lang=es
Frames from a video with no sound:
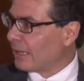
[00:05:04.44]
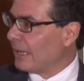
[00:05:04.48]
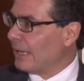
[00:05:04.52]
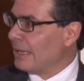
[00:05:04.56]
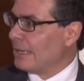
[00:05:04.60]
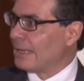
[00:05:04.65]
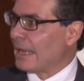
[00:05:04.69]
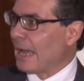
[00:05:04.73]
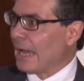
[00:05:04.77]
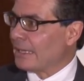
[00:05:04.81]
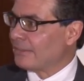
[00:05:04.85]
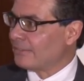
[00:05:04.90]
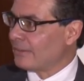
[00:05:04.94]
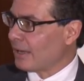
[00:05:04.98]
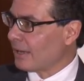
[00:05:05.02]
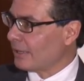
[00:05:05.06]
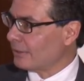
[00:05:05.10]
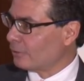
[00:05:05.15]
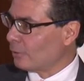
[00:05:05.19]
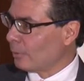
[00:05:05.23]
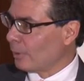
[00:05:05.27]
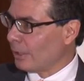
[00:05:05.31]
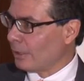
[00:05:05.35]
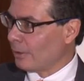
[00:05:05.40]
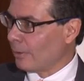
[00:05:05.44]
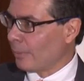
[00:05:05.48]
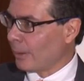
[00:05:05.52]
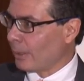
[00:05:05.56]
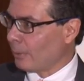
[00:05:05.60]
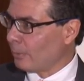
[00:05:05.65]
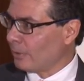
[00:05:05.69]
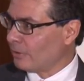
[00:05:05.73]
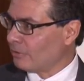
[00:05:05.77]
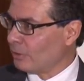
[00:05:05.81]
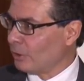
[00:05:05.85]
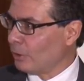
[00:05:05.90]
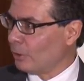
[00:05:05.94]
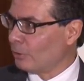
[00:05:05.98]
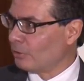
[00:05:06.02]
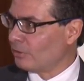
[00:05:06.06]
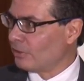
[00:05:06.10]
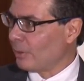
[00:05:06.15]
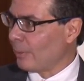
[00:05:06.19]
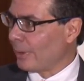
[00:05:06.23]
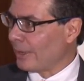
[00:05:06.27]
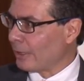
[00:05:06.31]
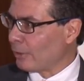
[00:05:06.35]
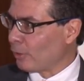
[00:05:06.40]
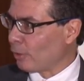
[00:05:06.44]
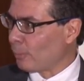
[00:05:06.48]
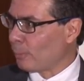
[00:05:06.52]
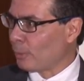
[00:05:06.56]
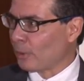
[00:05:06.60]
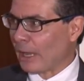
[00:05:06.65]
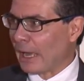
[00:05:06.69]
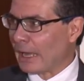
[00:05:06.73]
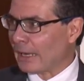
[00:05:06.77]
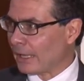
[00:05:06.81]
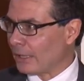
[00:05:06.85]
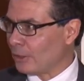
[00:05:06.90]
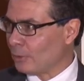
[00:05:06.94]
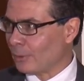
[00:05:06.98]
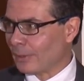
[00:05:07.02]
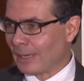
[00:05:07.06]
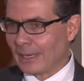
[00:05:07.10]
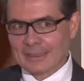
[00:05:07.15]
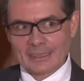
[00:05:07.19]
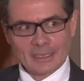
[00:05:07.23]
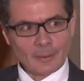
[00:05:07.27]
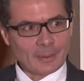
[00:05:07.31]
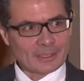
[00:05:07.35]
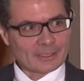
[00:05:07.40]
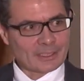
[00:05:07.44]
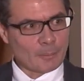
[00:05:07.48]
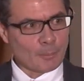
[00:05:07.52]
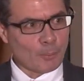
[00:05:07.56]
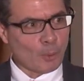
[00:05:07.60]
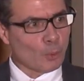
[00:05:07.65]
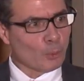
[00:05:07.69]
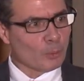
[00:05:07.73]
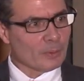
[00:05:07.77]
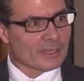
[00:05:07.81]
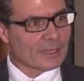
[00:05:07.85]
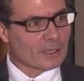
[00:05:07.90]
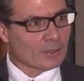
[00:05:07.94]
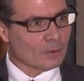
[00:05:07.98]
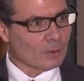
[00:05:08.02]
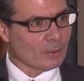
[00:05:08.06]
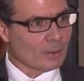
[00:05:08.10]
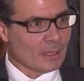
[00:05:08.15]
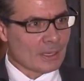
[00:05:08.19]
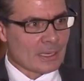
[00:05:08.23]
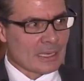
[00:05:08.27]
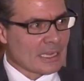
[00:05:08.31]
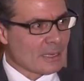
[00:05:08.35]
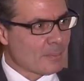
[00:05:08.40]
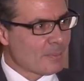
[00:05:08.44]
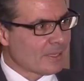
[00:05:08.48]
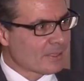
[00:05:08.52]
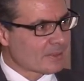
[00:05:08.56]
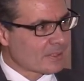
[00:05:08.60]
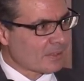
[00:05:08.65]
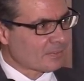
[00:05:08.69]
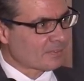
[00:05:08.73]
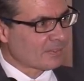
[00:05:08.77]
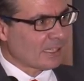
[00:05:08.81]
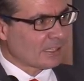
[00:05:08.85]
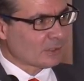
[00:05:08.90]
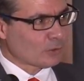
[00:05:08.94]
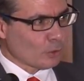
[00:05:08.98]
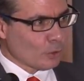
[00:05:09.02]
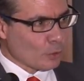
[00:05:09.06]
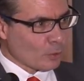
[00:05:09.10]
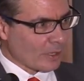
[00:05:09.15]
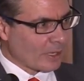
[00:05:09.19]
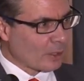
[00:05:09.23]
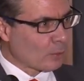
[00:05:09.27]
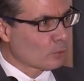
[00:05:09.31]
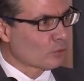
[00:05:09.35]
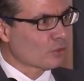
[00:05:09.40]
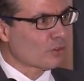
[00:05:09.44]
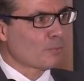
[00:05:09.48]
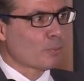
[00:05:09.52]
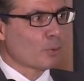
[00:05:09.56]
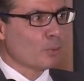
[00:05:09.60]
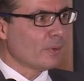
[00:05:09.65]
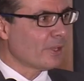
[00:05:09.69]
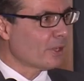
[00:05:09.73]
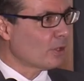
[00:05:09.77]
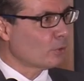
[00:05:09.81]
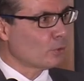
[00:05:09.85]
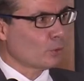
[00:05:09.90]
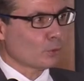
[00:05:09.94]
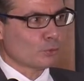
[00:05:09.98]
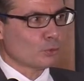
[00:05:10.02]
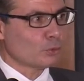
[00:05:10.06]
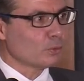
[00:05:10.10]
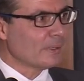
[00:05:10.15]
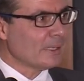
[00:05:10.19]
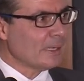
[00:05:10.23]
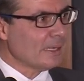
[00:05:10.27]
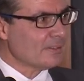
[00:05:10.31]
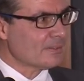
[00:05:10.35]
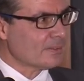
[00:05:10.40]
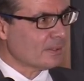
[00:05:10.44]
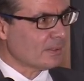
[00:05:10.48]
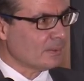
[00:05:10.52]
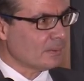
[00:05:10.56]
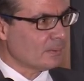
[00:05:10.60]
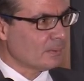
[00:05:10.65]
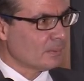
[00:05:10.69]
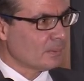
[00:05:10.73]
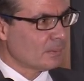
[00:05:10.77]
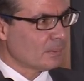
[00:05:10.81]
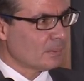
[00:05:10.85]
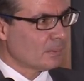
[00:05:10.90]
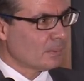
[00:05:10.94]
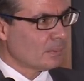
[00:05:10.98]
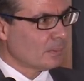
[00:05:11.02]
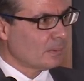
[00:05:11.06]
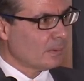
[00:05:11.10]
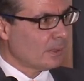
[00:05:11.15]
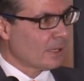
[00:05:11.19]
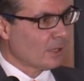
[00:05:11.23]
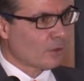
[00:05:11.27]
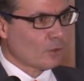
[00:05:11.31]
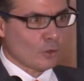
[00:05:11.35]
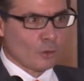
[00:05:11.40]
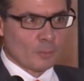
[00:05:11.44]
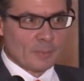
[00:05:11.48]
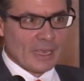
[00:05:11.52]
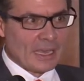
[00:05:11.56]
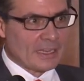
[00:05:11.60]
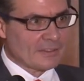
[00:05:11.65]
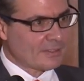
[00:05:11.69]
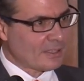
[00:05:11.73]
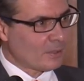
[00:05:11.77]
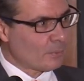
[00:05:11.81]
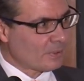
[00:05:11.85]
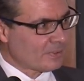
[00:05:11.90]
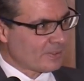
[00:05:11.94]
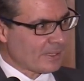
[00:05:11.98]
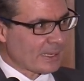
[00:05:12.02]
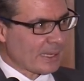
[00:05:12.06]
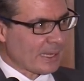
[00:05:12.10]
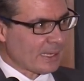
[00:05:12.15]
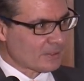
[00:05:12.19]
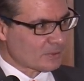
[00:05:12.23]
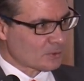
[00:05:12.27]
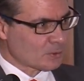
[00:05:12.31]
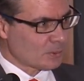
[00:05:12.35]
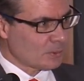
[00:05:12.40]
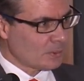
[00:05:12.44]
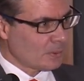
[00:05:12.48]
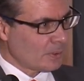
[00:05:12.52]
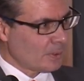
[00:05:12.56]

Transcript: que el NICE haga toda la evaluación, se va a incorporar, hay un gran debate público y mientras tanto los recursos públicos no se utilizan. En Colombia ese no es el caso